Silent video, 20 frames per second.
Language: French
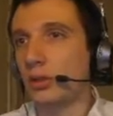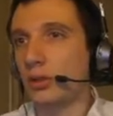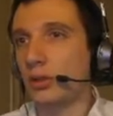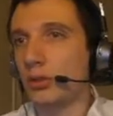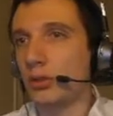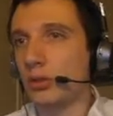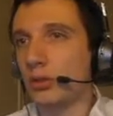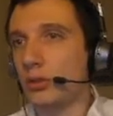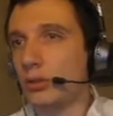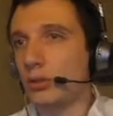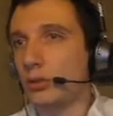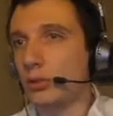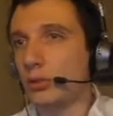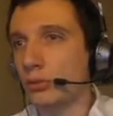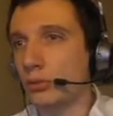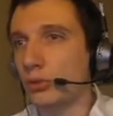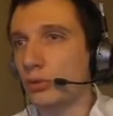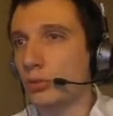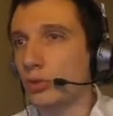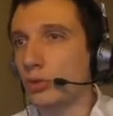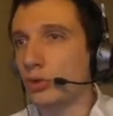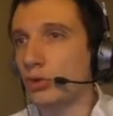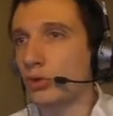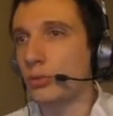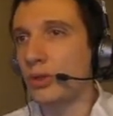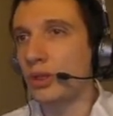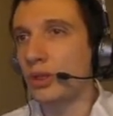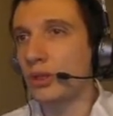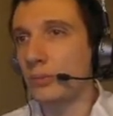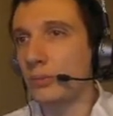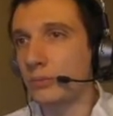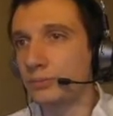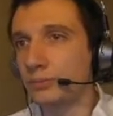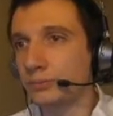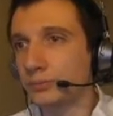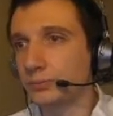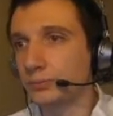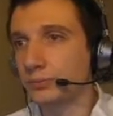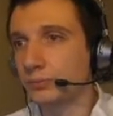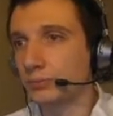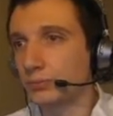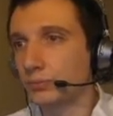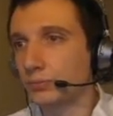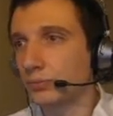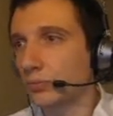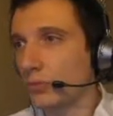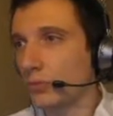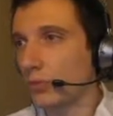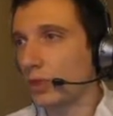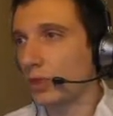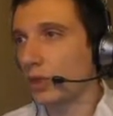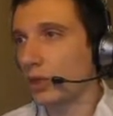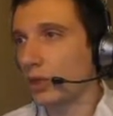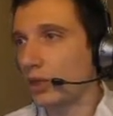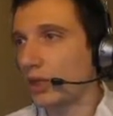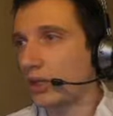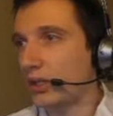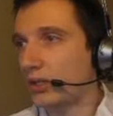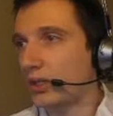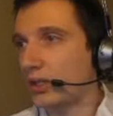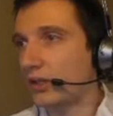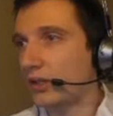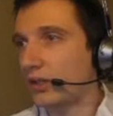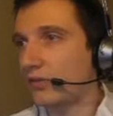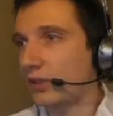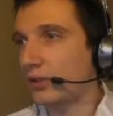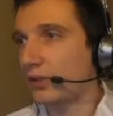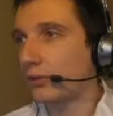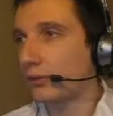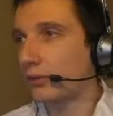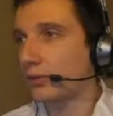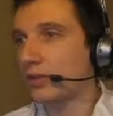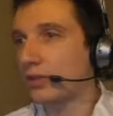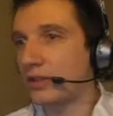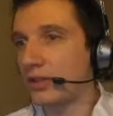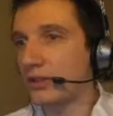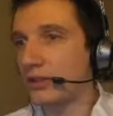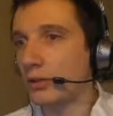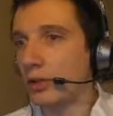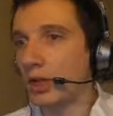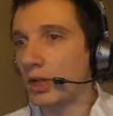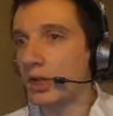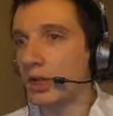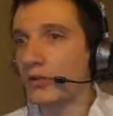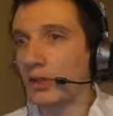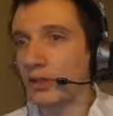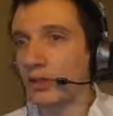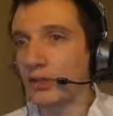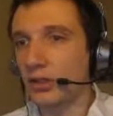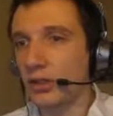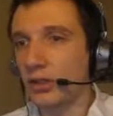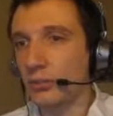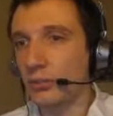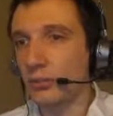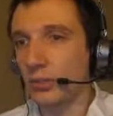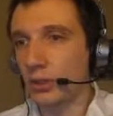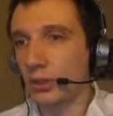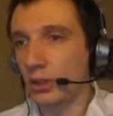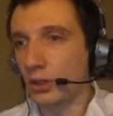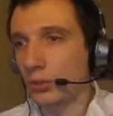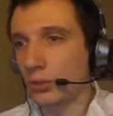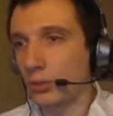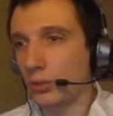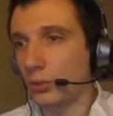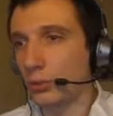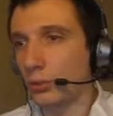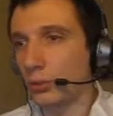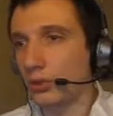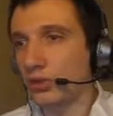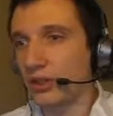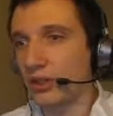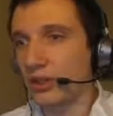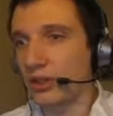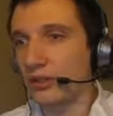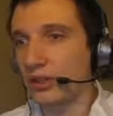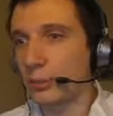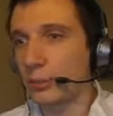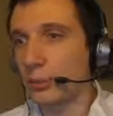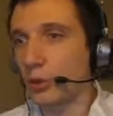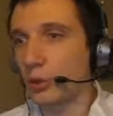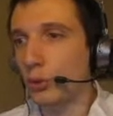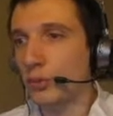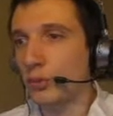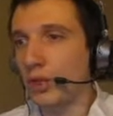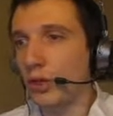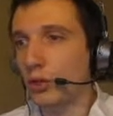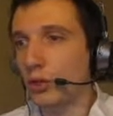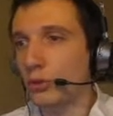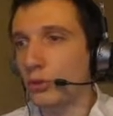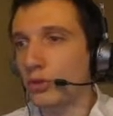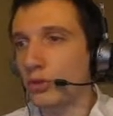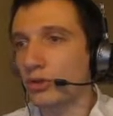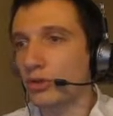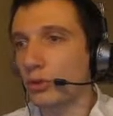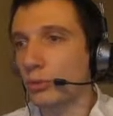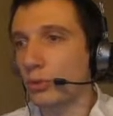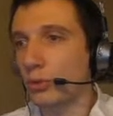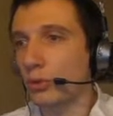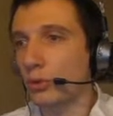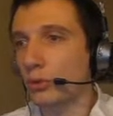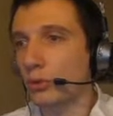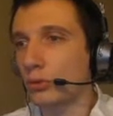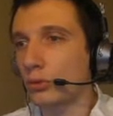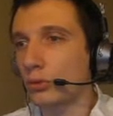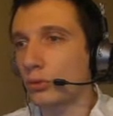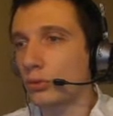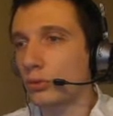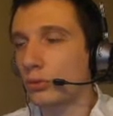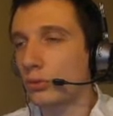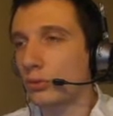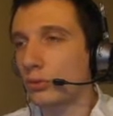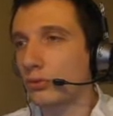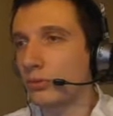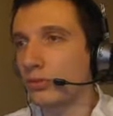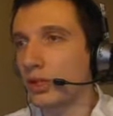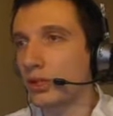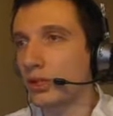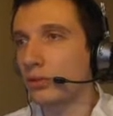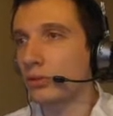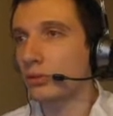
le nom de mon domaine. Interface utilisateur averti. Donc ça c'est le premier enregistrement qu'on vient